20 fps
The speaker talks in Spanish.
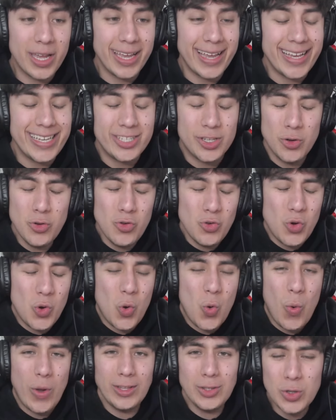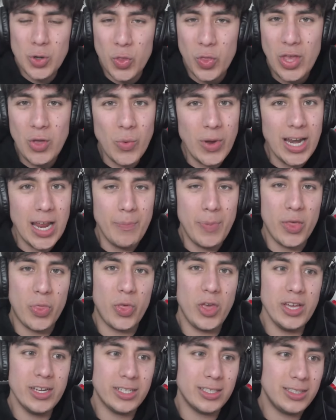que, que son cuatro o cinco
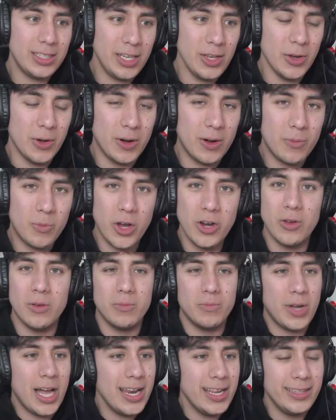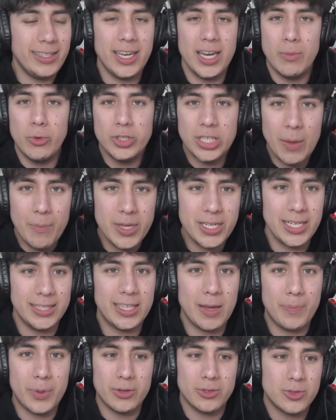NPCs, tío. Bueno, vale, tiene muchas
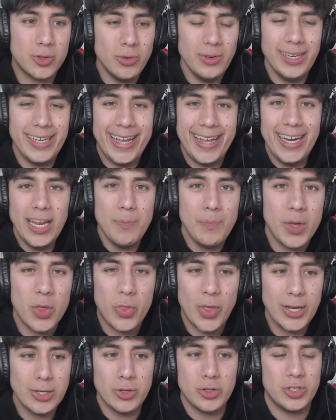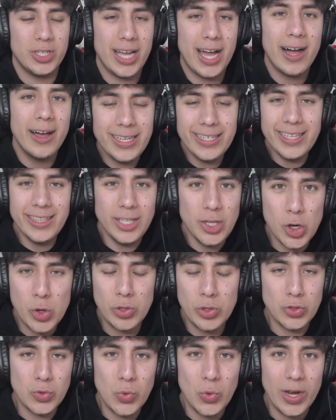visitas, pero son NPCs, o sea, ese tío
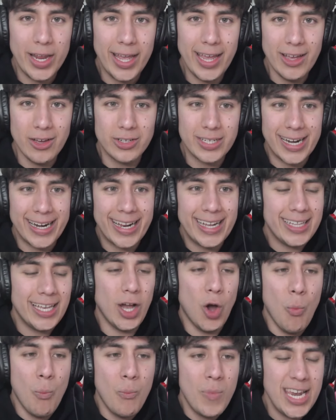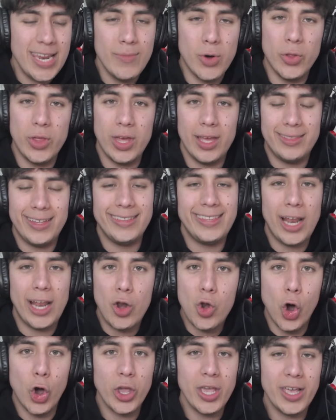no es culé, o sea, el que tenga un mínimo de,
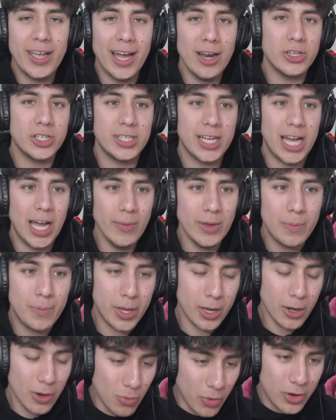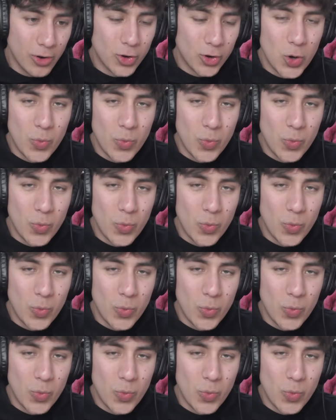lógica lo sabe. Pero bueno,